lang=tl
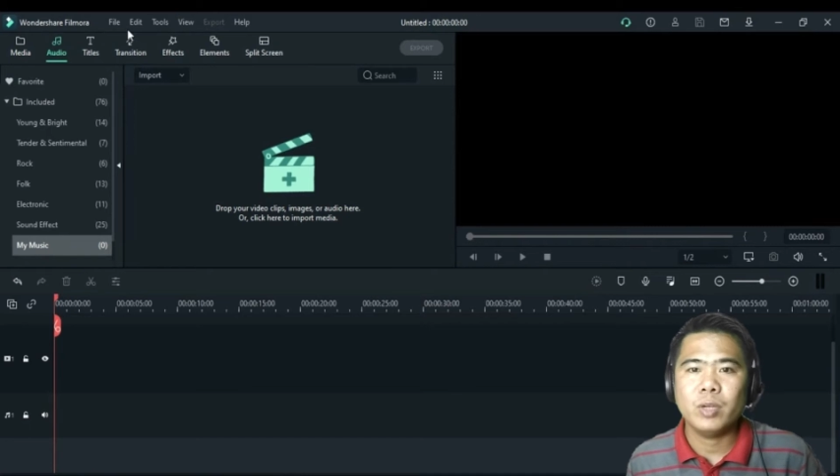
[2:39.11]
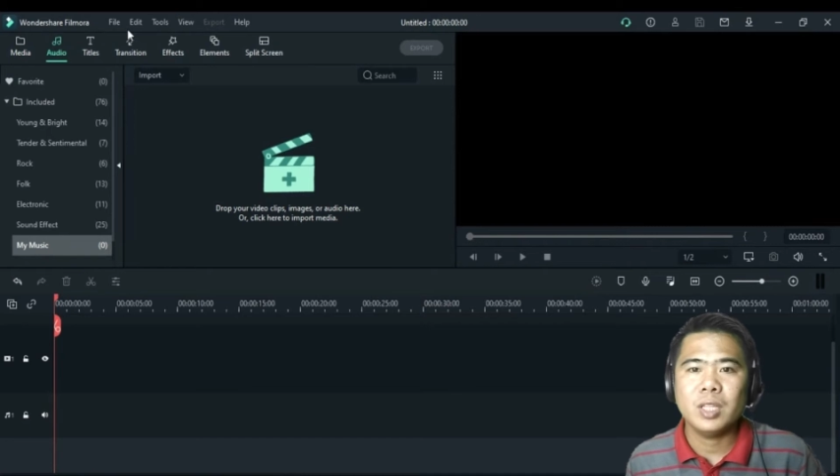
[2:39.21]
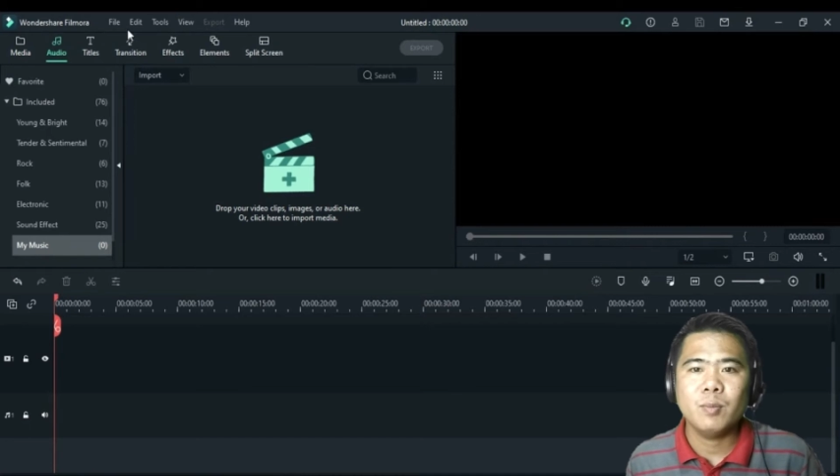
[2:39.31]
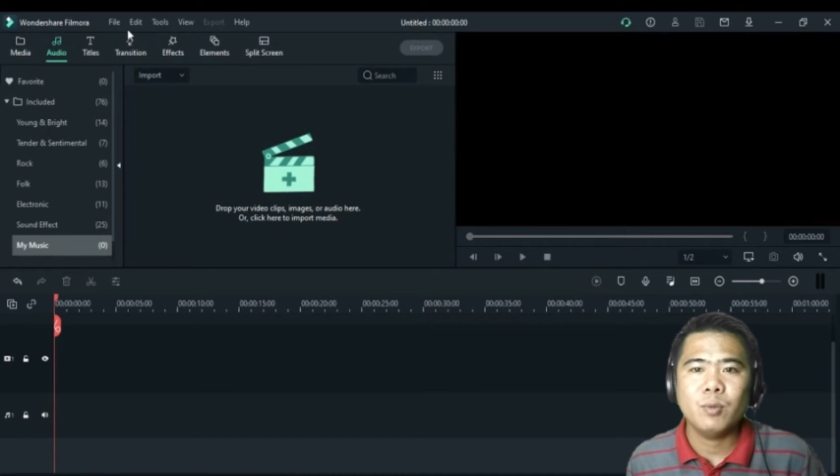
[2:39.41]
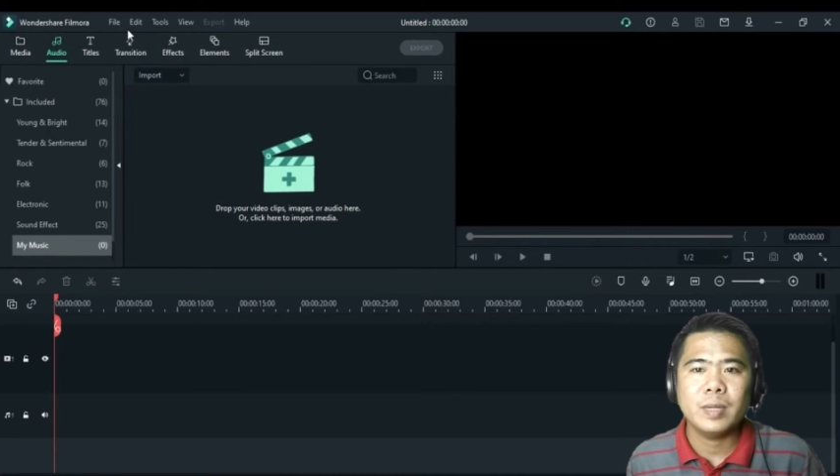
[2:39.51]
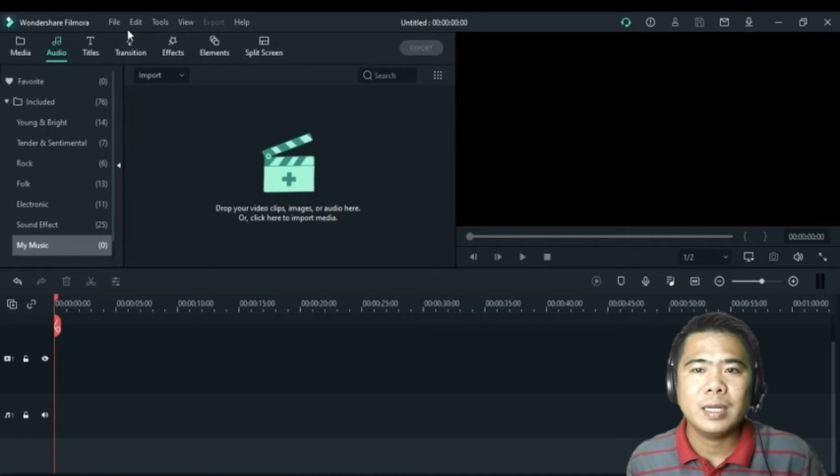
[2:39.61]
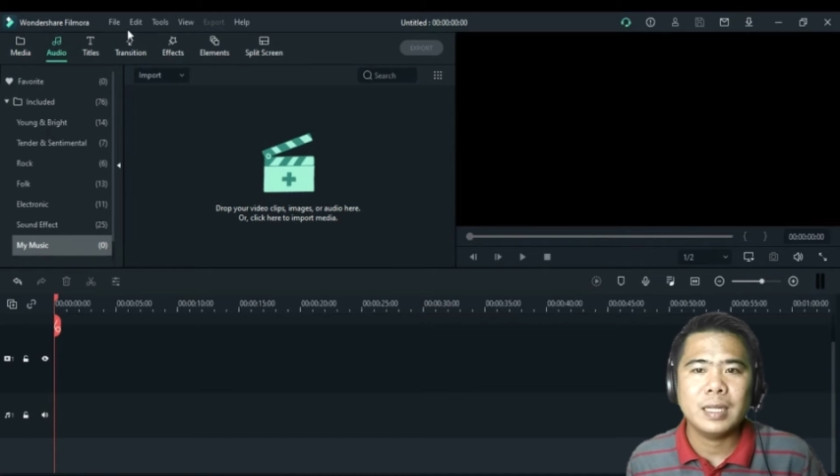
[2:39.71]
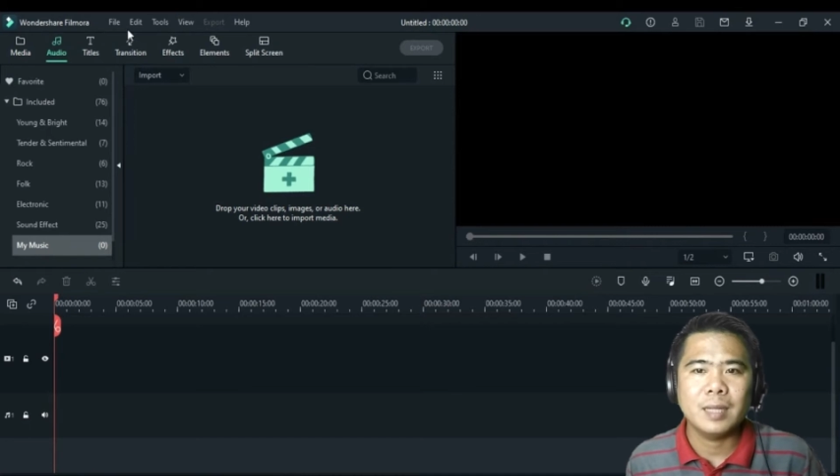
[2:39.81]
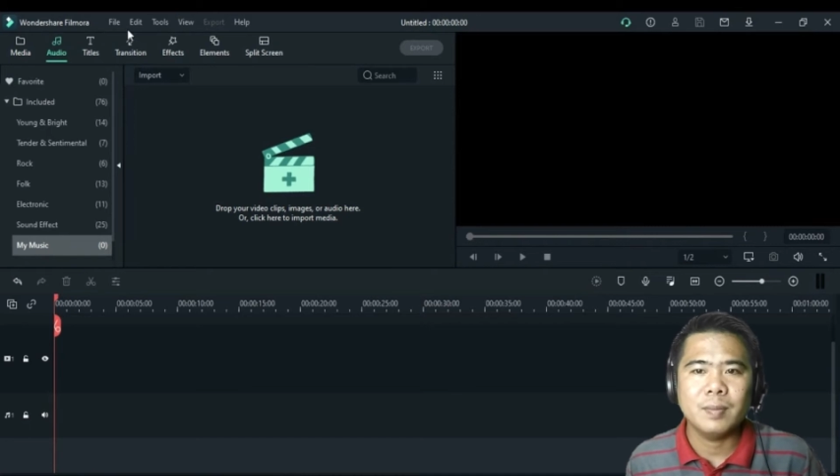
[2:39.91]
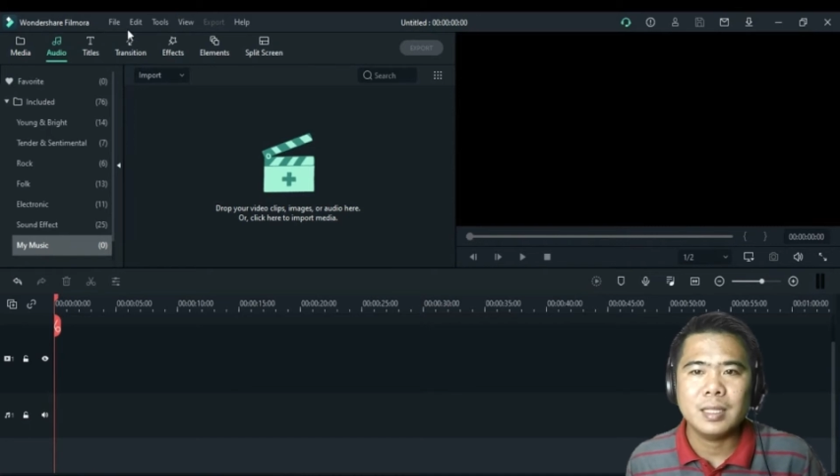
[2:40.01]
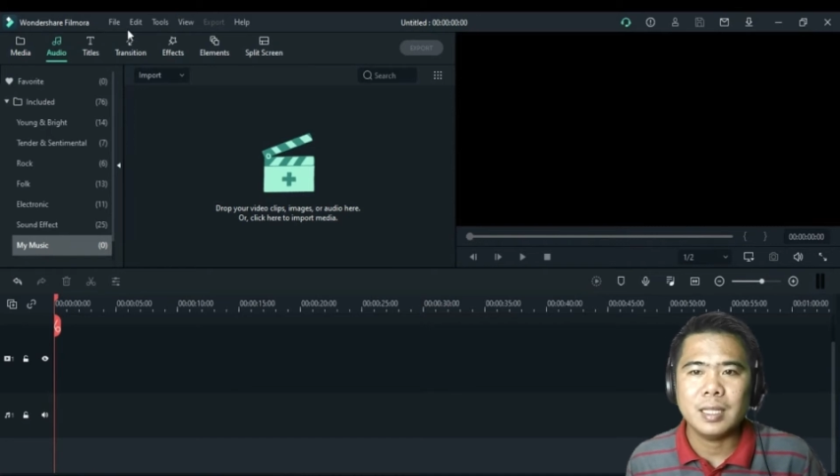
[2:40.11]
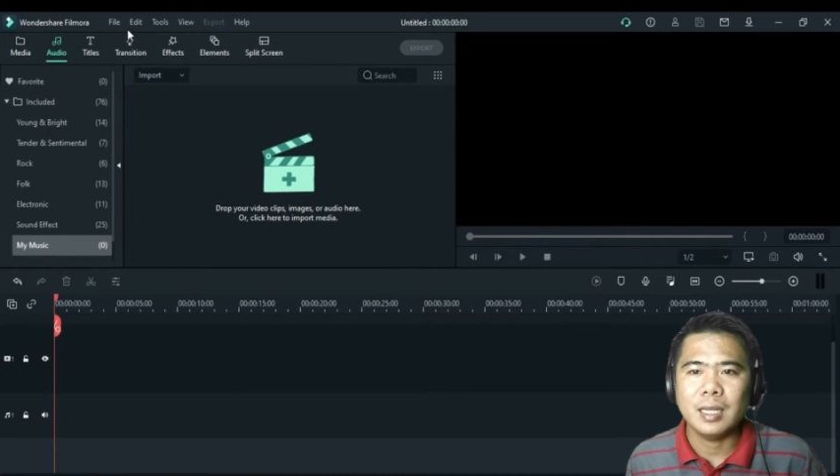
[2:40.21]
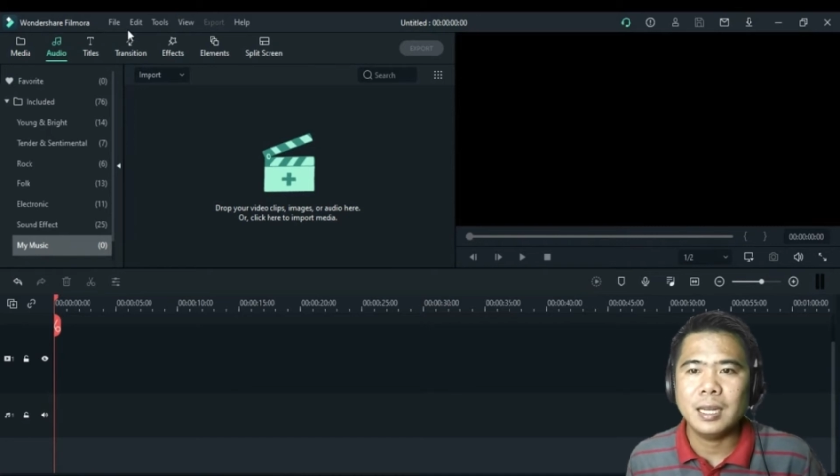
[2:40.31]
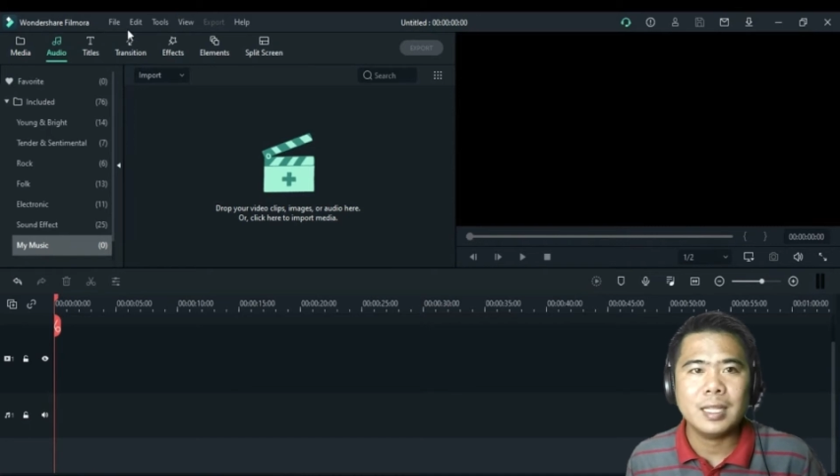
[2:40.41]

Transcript: pwede mo pa rin gamitin